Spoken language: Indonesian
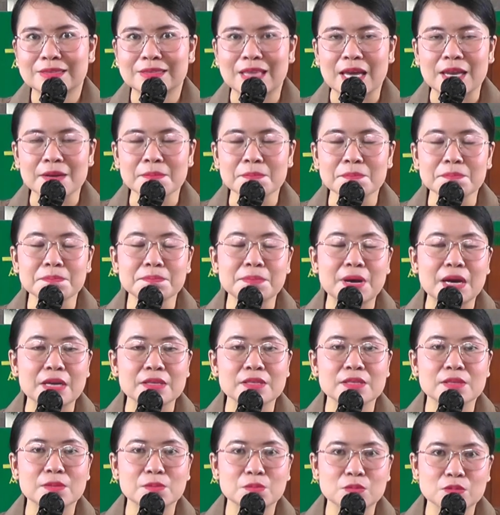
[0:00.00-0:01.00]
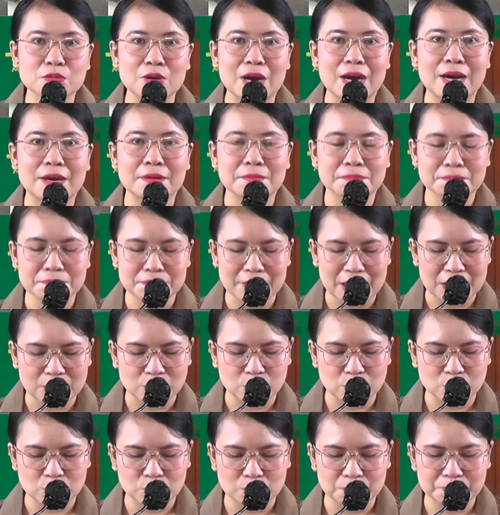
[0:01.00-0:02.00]
tanpa sebuah
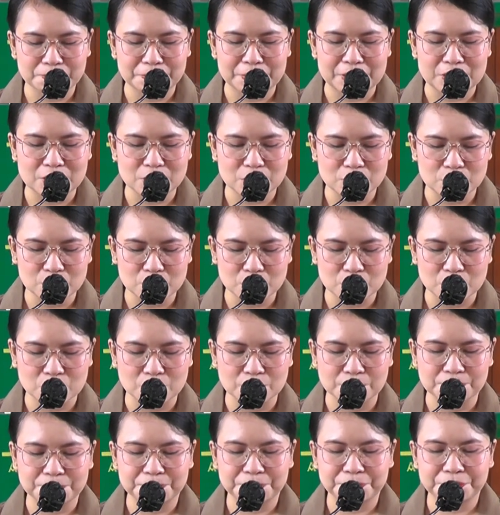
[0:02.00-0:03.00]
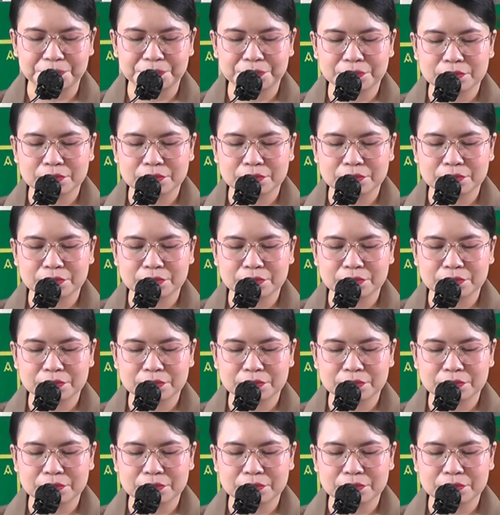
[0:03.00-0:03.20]
batu penjuru.